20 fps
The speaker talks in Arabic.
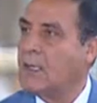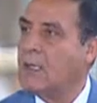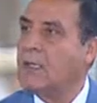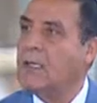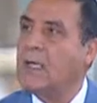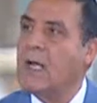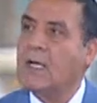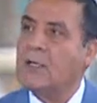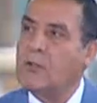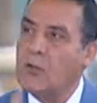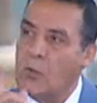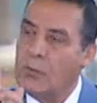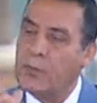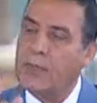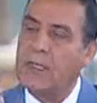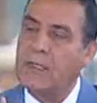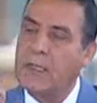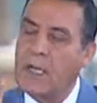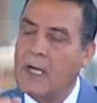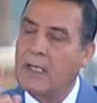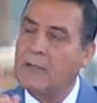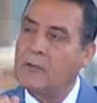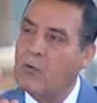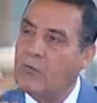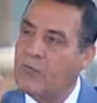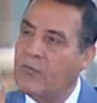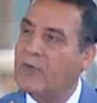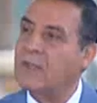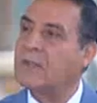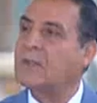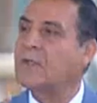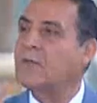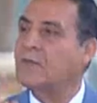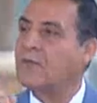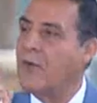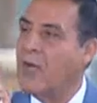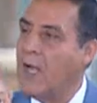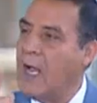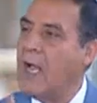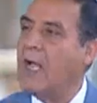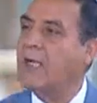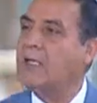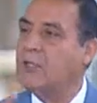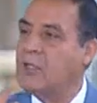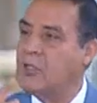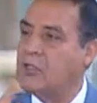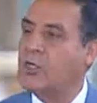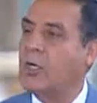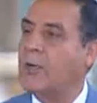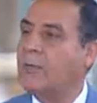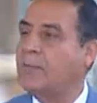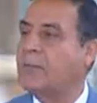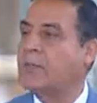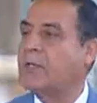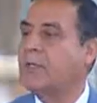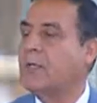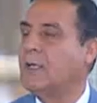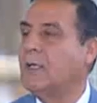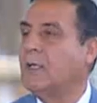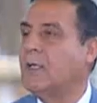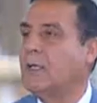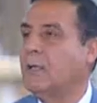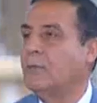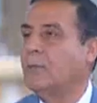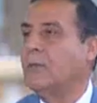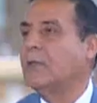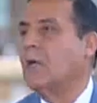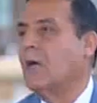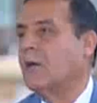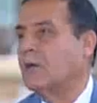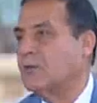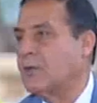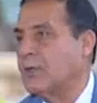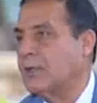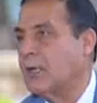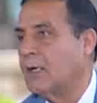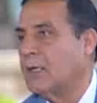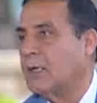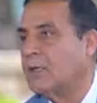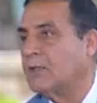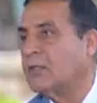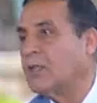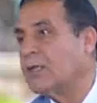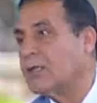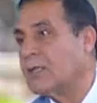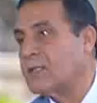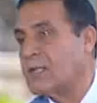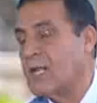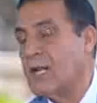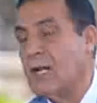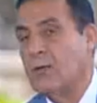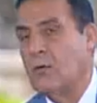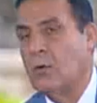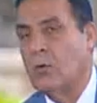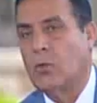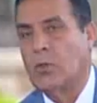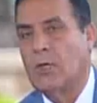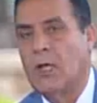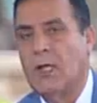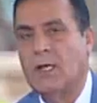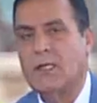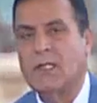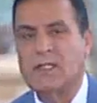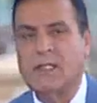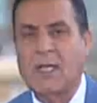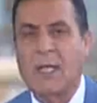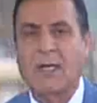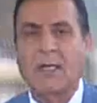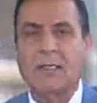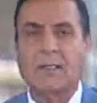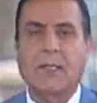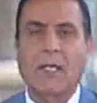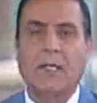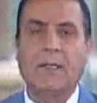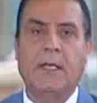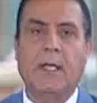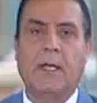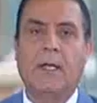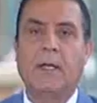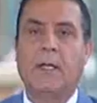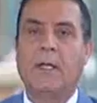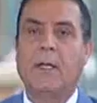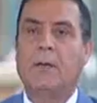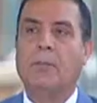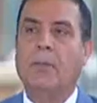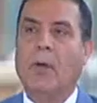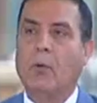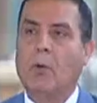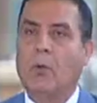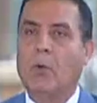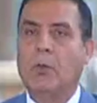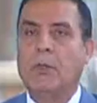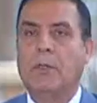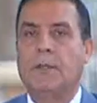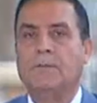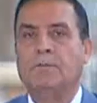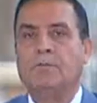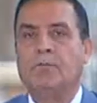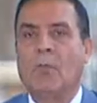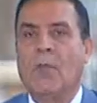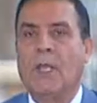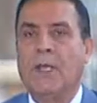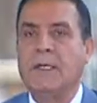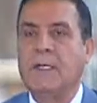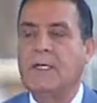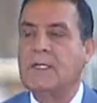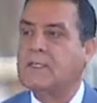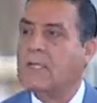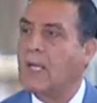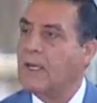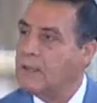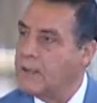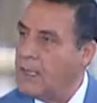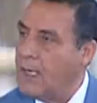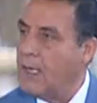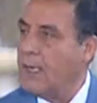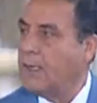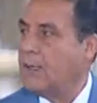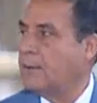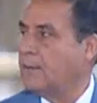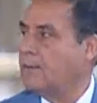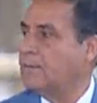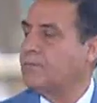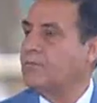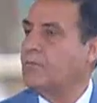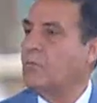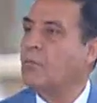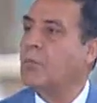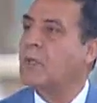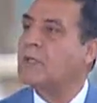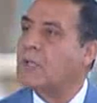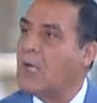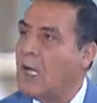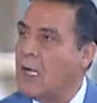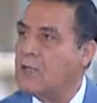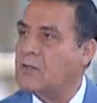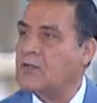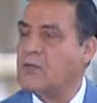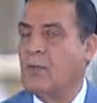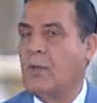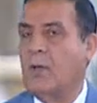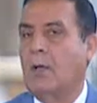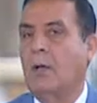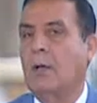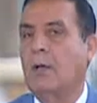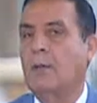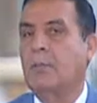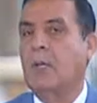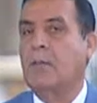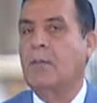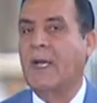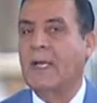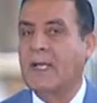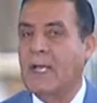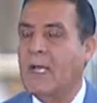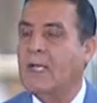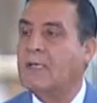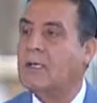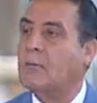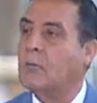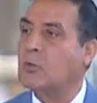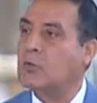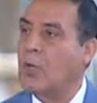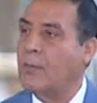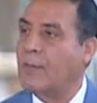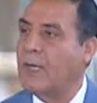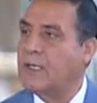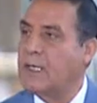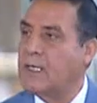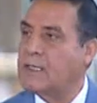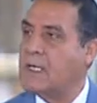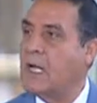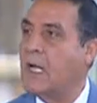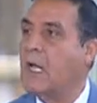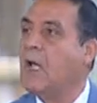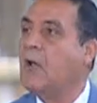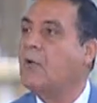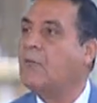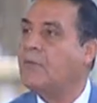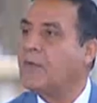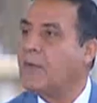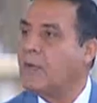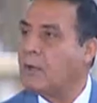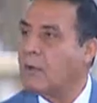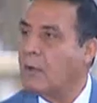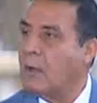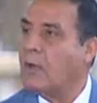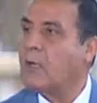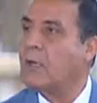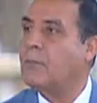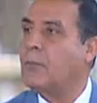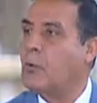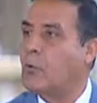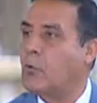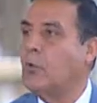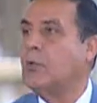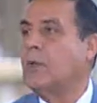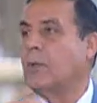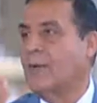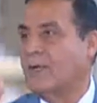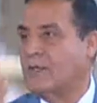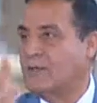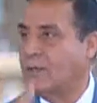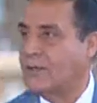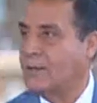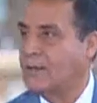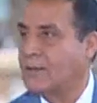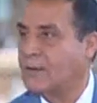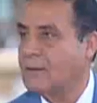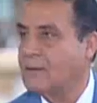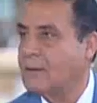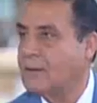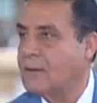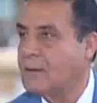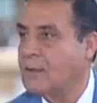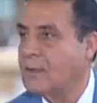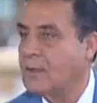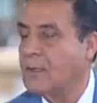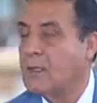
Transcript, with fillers: لا يمكن ان يفرط في اي شبر صحيح. من ارضنا دي الرساله الاولى آه. الرساله الثانيه بقول ان سيناء بتحظى بمكانه متميزه في قلب كل مصر آه. طبعا